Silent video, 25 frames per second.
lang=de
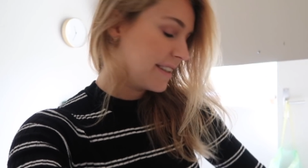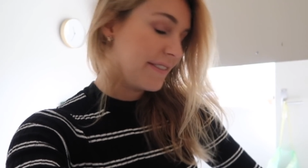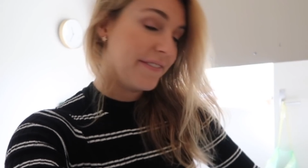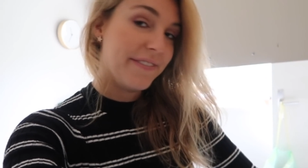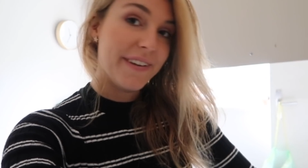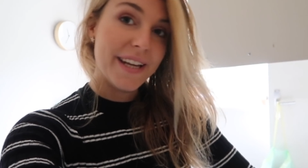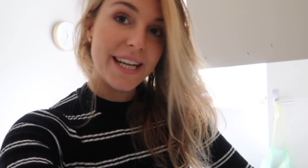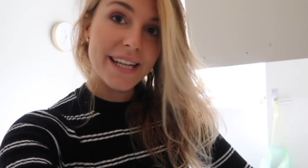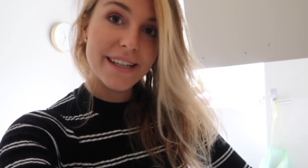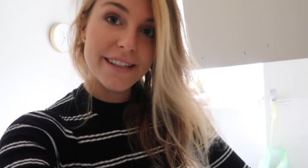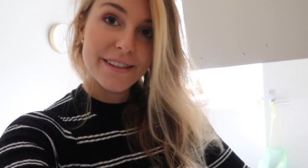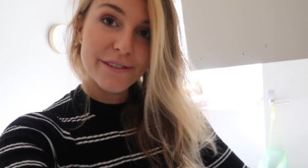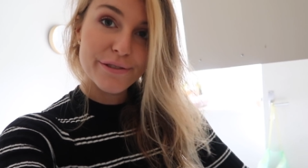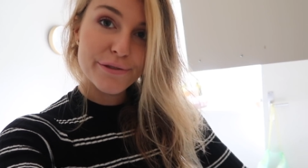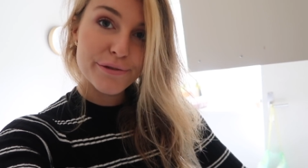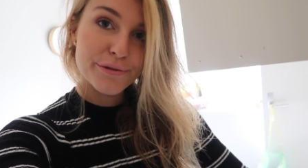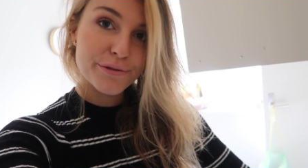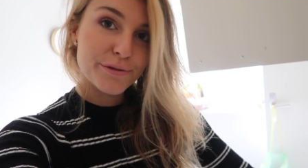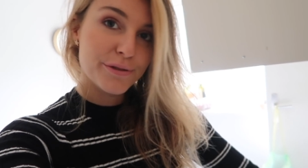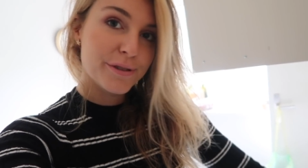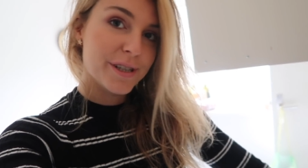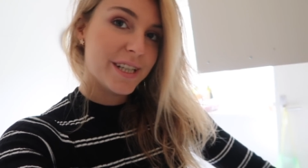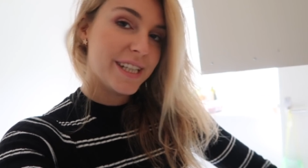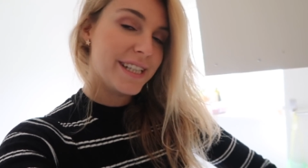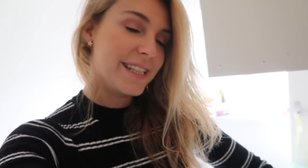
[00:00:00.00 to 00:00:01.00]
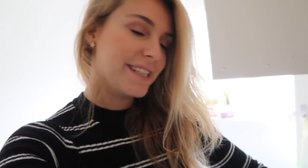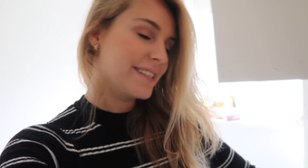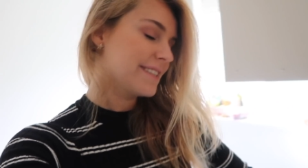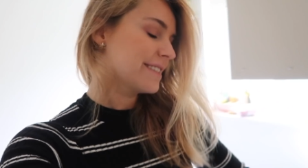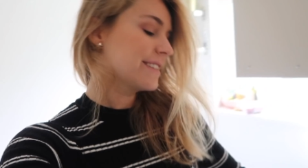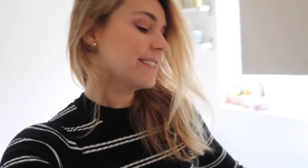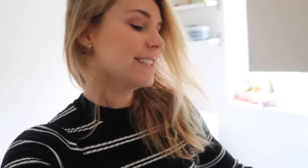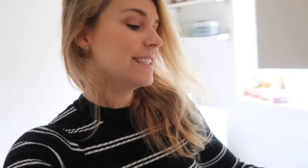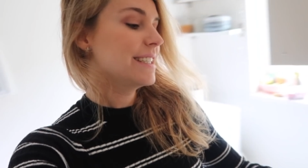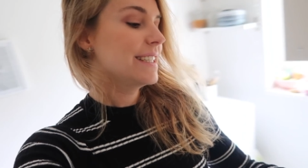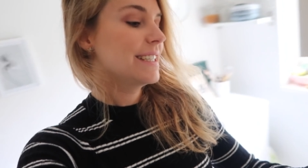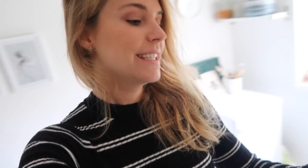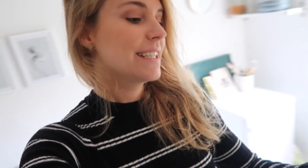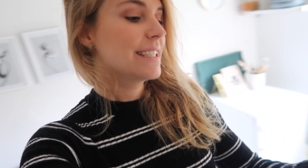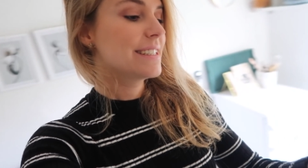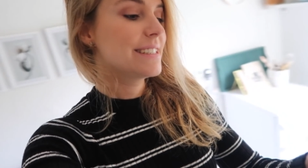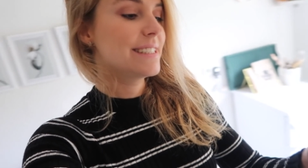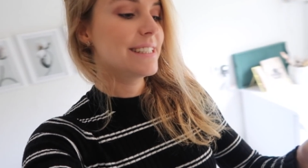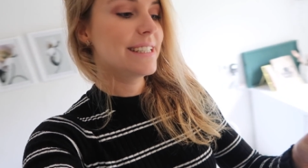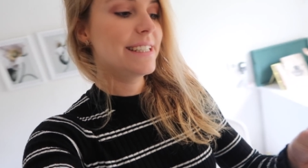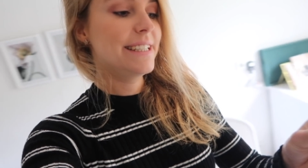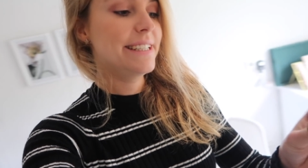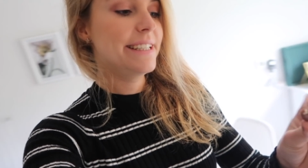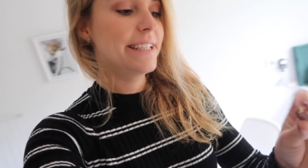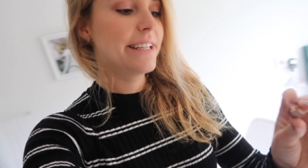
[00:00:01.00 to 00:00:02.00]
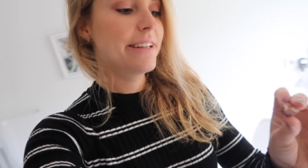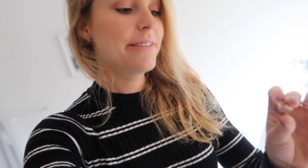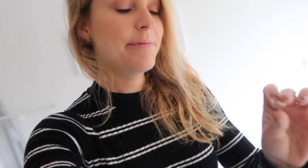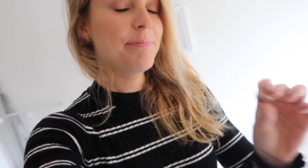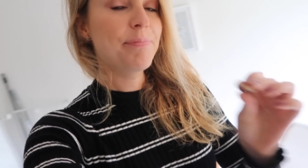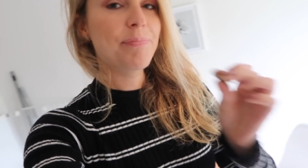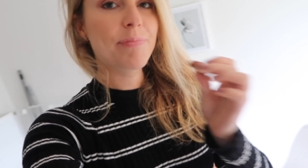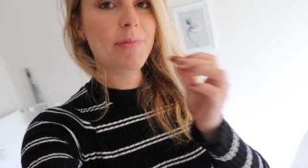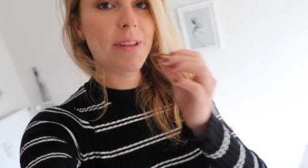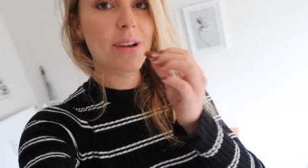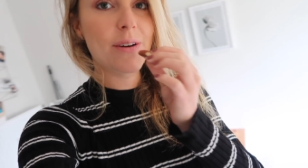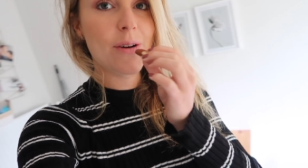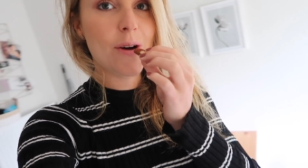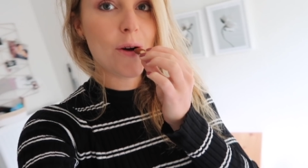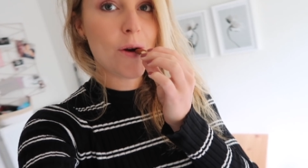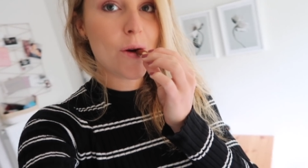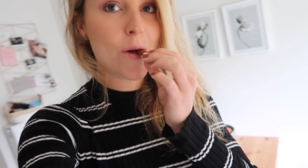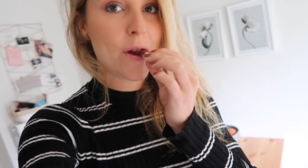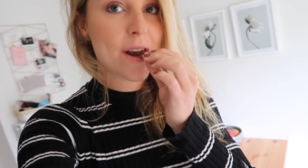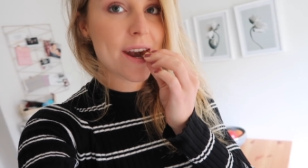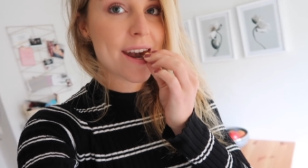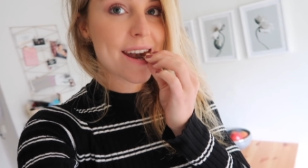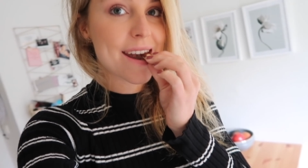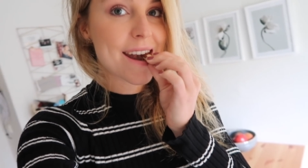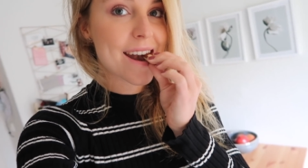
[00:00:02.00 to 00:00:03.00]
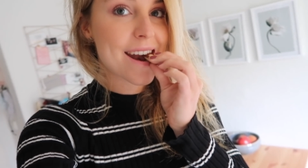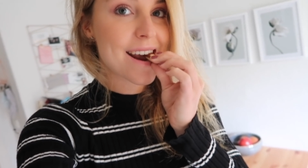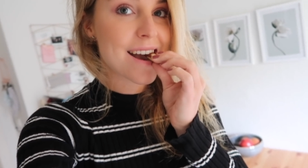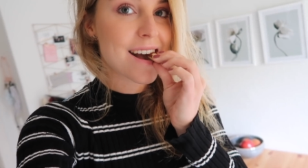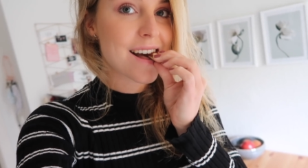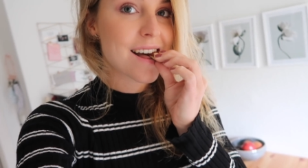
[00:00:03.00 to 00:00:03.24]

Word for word: Quelle für Selen und